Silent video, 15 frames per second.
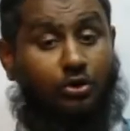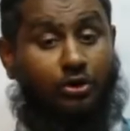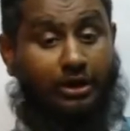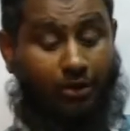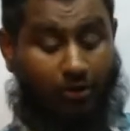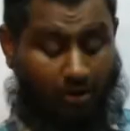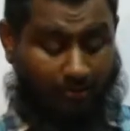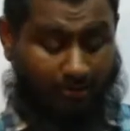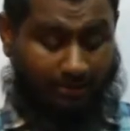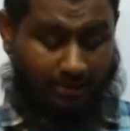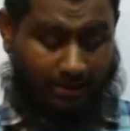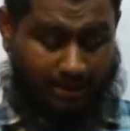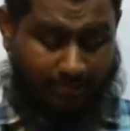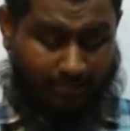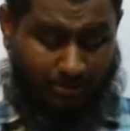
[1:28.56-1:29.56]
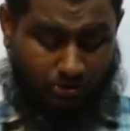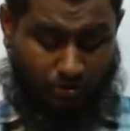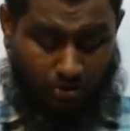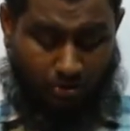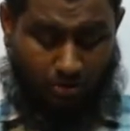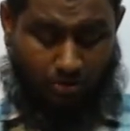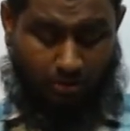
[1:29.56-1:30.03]
তো দেখো আমাদের এই বীজ
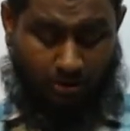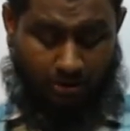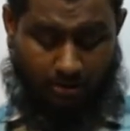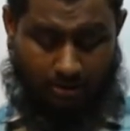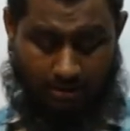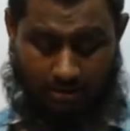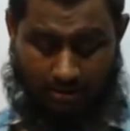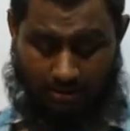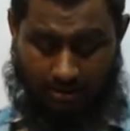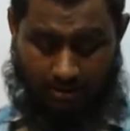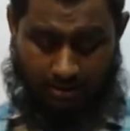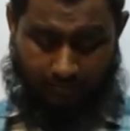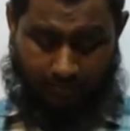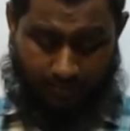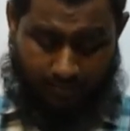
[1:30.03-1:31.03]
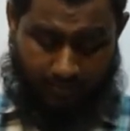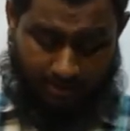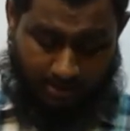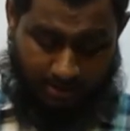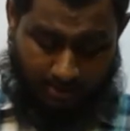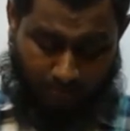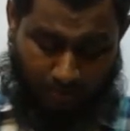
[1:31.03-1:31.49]
সংরক্ষণের ব্যাপারে
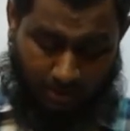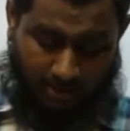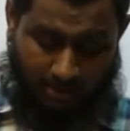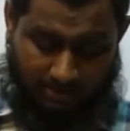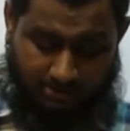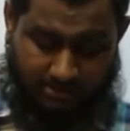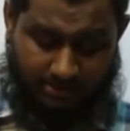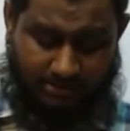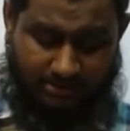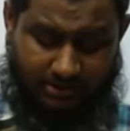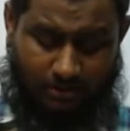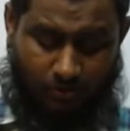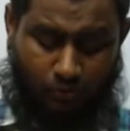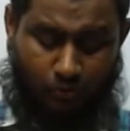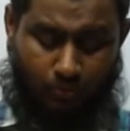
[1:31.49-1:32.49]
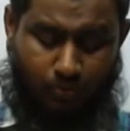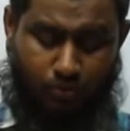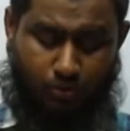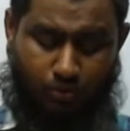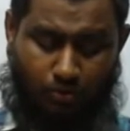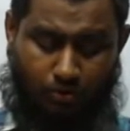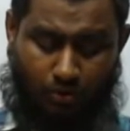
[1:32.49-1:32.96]
কি বলা আছে যে
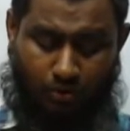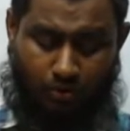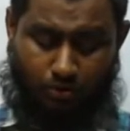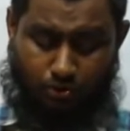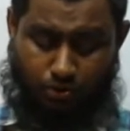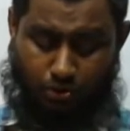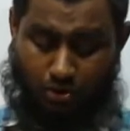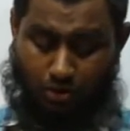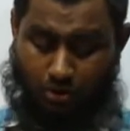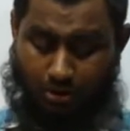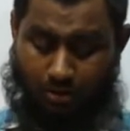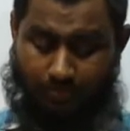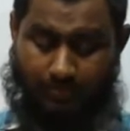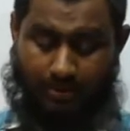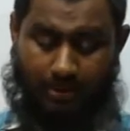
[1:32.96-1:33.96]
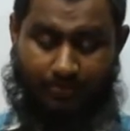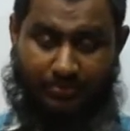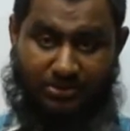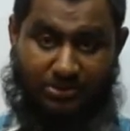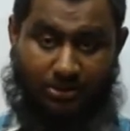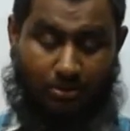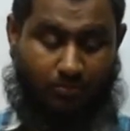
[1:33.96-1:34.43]
উপযুক্ত সংরক্ষণ
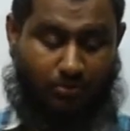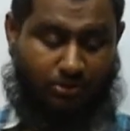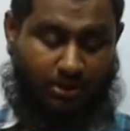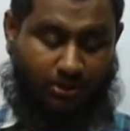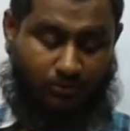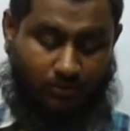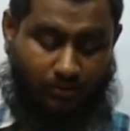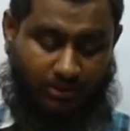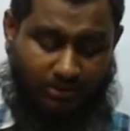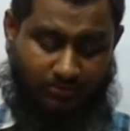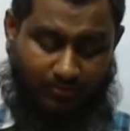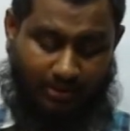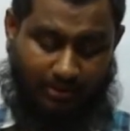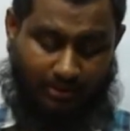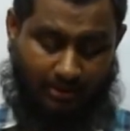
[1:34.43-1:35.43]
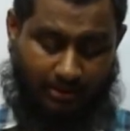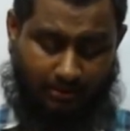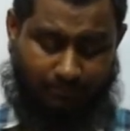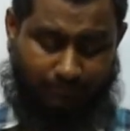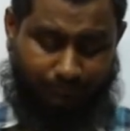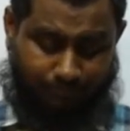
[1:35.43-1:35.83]
পৃষ্ঠা নম্বর সাতচল্লিশ পার্ট আর